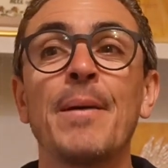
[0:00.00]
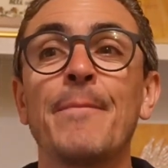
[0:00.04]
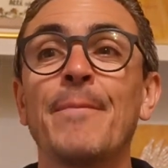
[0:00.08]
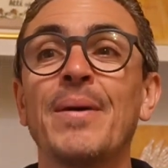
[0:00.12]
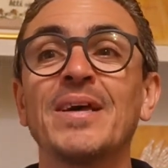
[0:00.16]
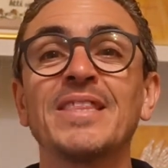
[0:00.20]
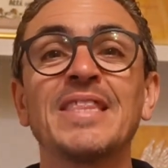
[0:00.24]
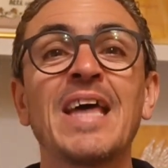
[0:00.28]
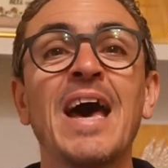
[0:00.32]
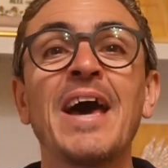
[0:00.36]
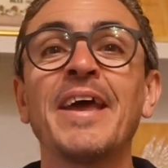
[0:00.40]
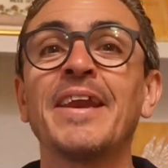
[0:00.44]

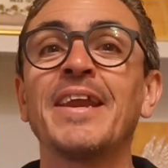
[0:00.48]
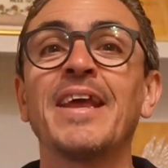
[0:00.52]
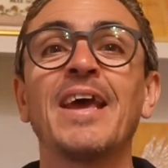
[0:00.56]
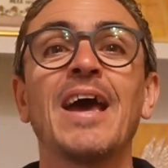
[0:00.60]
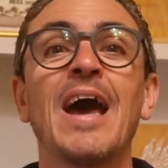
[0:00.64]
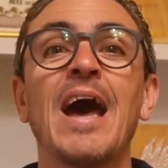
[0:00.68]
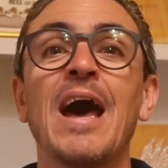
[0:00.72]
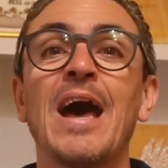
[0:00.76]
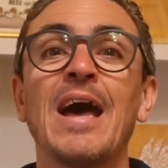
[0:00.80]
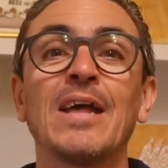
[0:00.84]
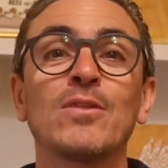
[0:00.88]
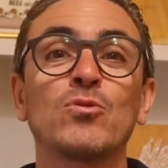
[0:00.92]
badare
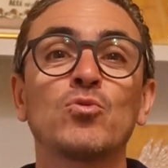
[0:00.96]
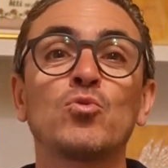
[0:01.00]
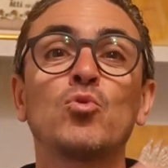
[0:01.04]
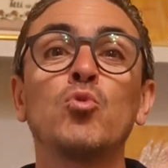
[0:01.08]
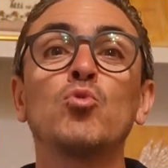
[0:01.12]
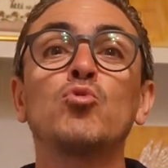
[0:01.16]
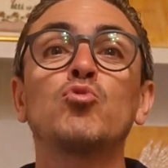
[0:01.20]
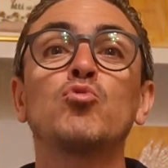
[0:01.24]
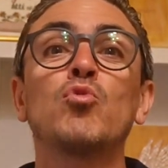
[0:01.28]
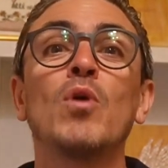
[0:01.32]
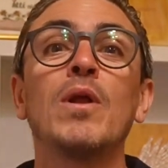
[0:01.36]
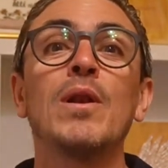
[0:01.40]
a
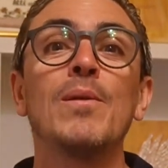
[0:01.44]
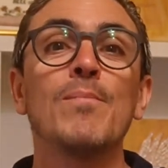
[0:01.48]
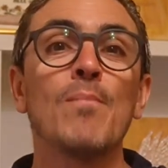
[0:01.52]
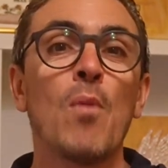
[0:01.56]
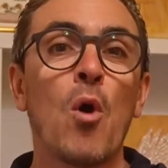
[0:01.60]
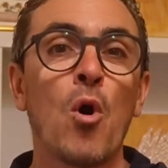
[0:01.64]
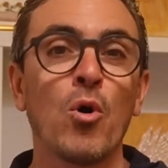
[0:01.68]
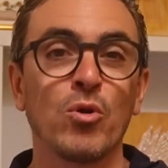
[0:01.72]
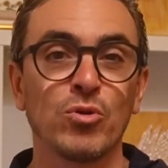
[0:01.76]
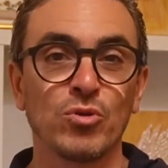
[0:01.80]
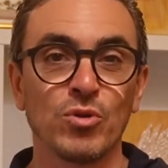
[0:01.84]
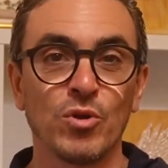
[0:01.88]
tutto il
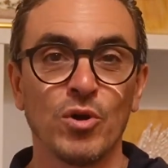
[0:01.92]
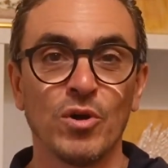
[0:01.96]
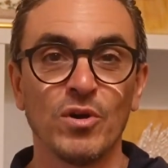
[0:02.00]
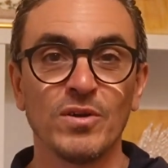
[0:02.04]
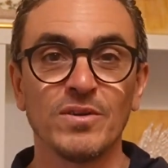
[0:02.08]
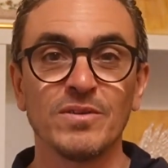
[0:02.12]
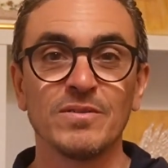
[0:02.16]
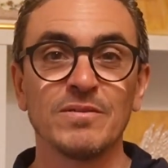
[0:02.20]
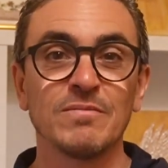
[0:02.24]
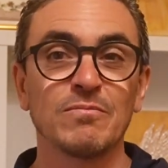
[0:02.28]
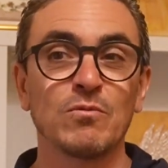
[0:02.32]
mondo.